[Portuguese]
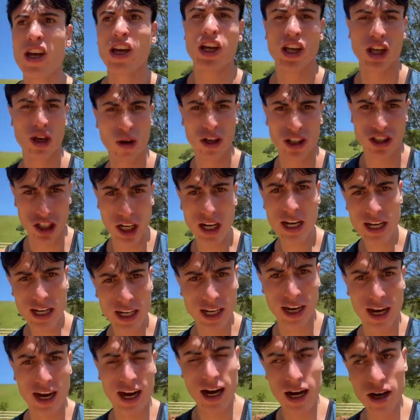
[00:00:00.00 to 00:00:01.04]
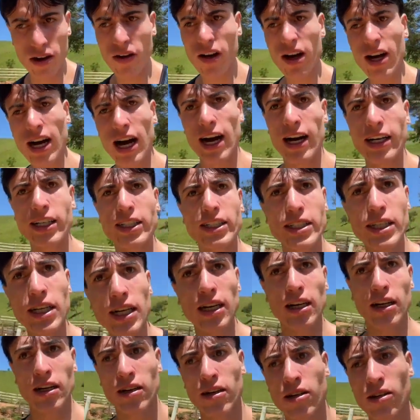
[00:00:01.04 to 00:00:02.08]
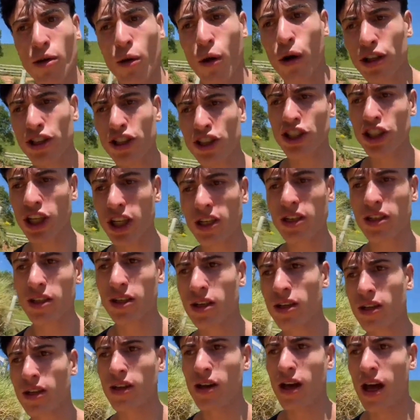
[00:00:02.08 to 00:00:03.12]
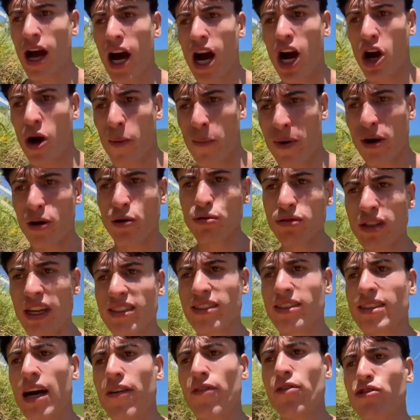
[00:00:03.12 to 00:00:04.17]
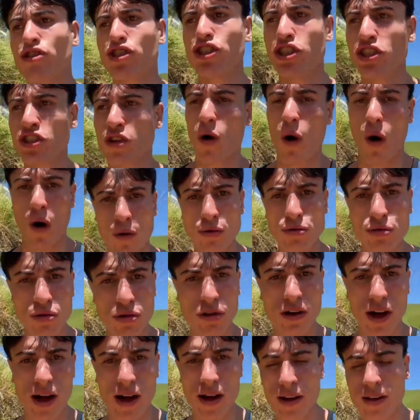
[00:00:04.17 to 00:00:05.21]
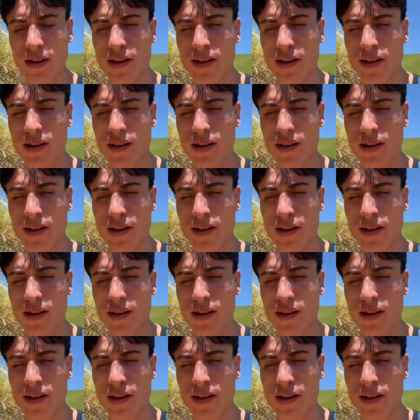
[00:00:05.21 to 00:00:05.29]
E eu achei caro a carta. Oxi! Aí eu perguntei se dava um desconto, né?